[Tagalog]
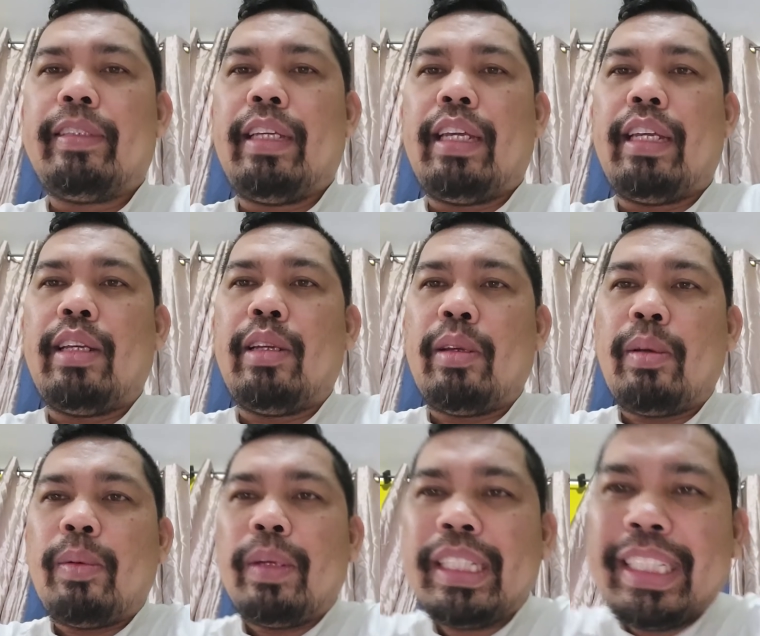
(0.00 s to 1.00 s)

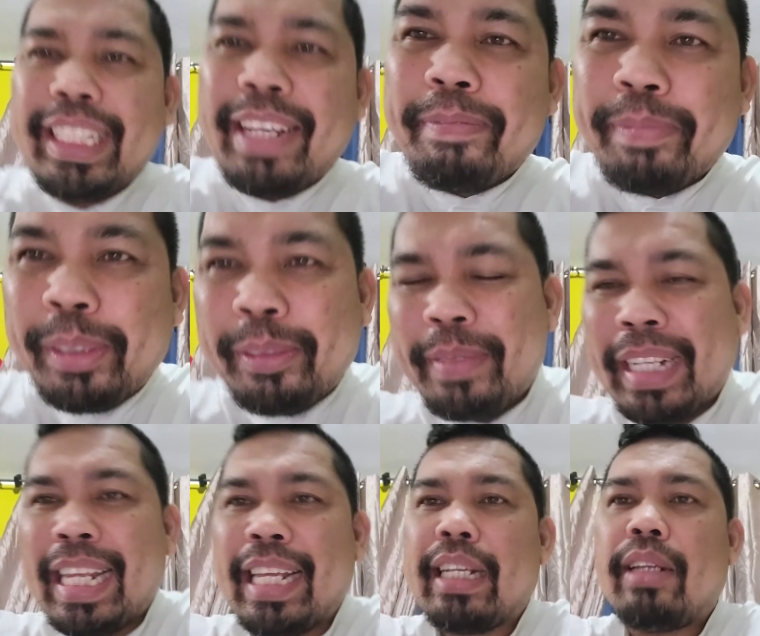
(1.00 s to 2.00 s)
Uh, what's up po
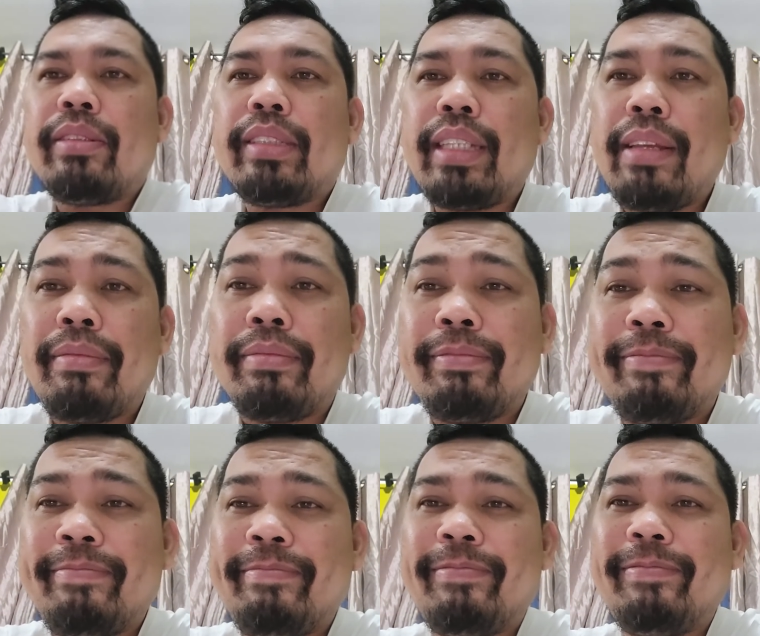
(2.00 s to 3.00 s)
mga
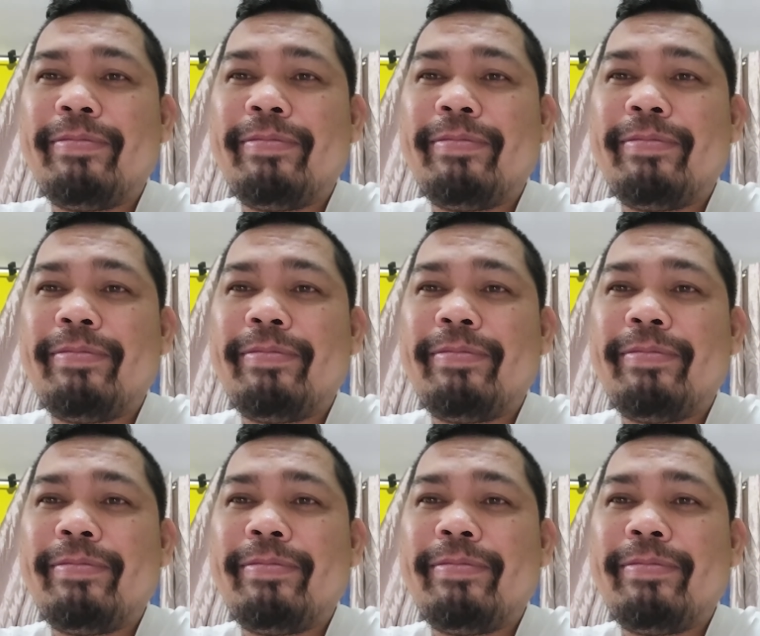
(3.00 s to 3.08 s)
kausam?